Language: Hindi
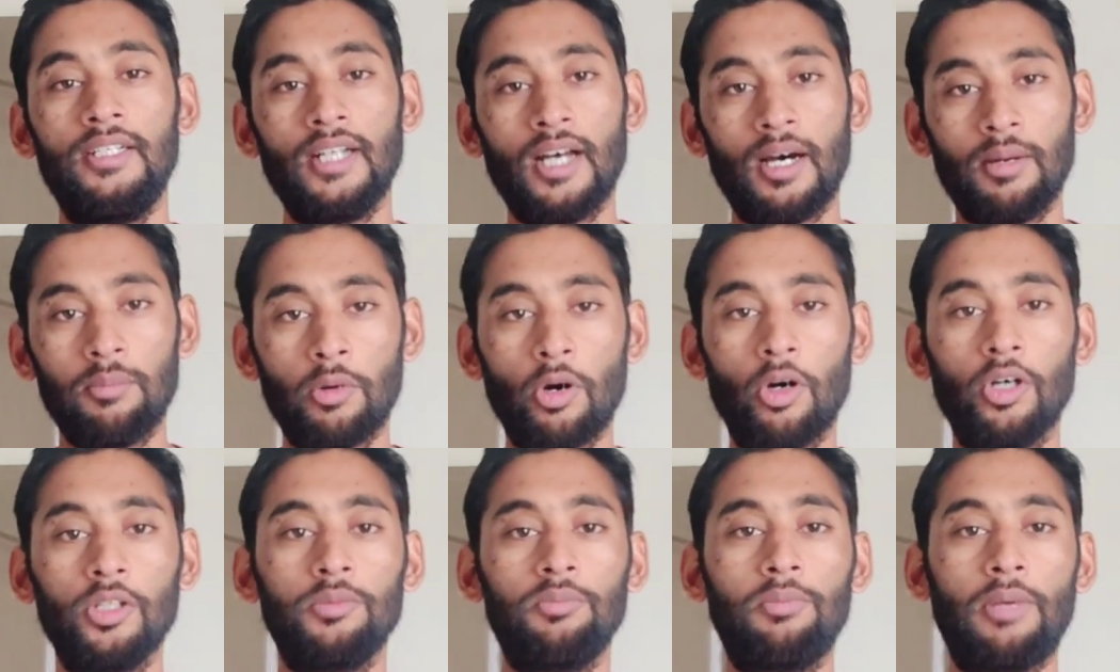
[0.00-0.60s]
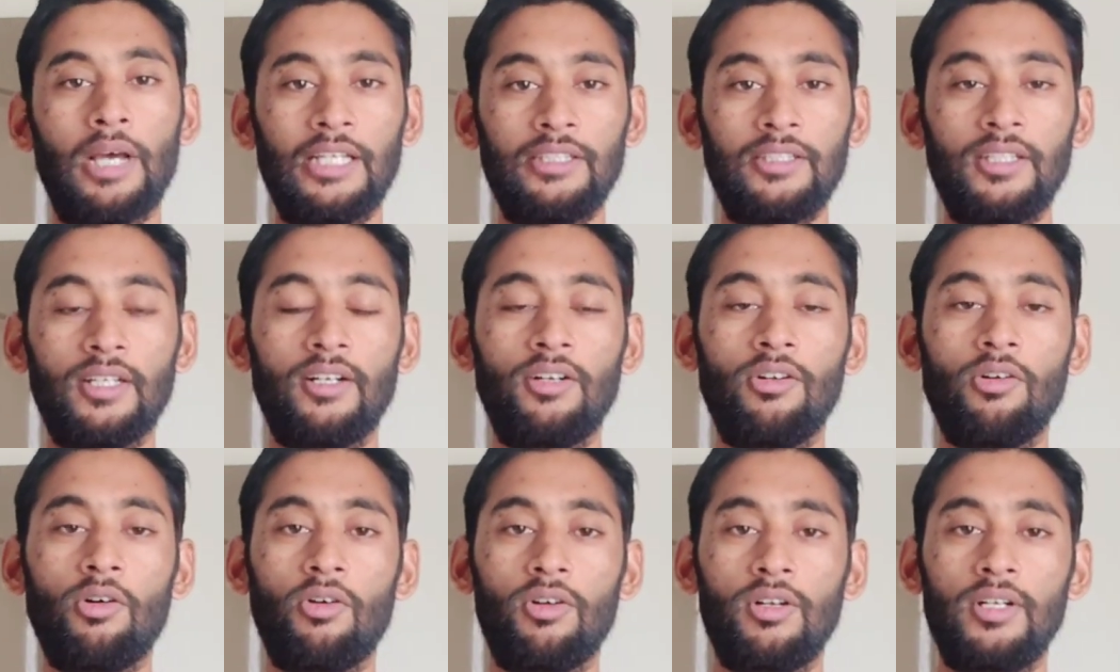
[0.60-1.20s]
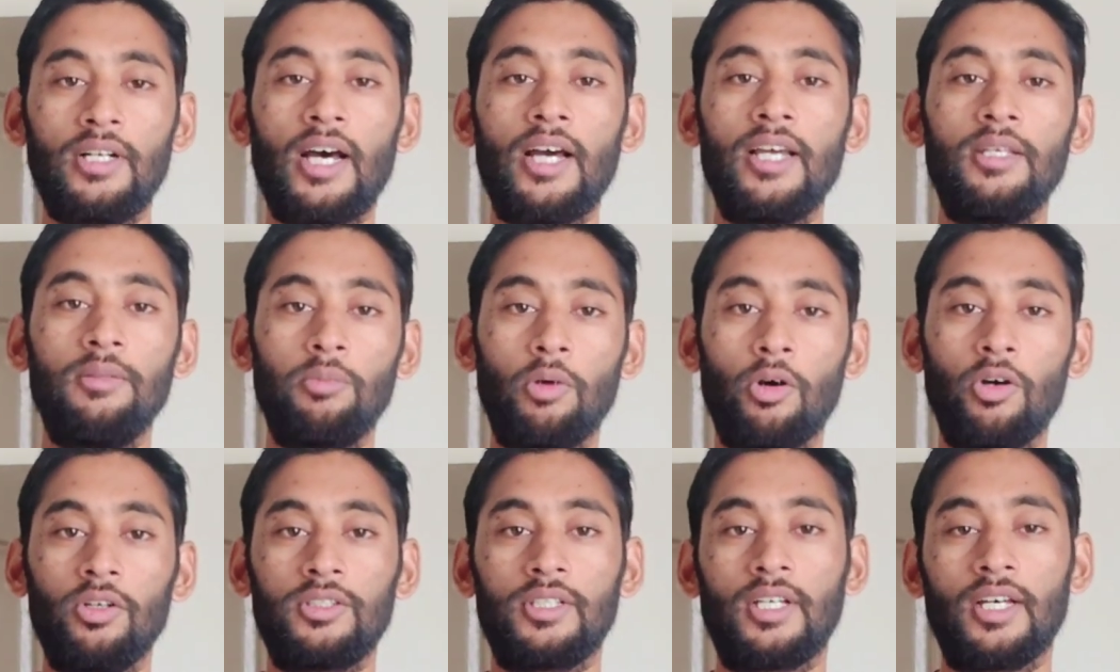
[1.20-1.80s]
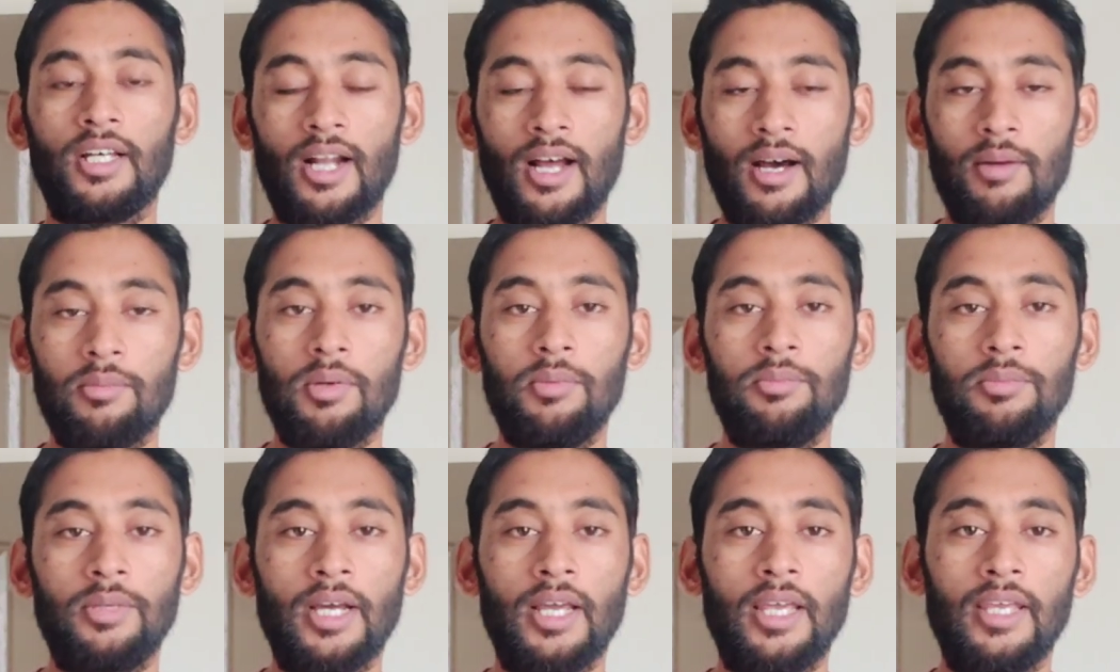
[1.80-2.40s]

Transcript: ना बहुत बेहतर और ना ही बहुत खराब हम